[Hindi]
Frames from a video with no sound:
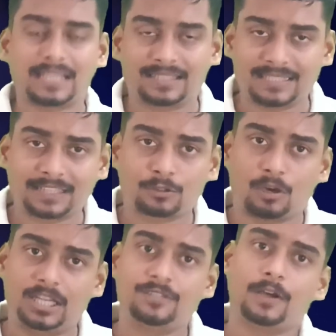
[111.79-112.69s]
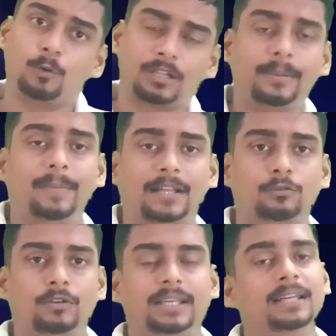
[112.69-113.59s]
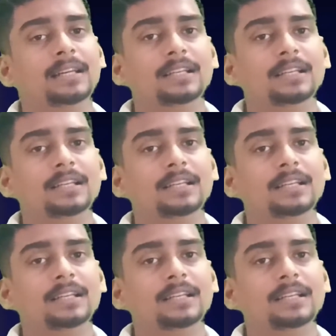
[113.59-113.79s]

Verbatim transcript: साथ ही साथ कॉलेज वालों की भी बात होगी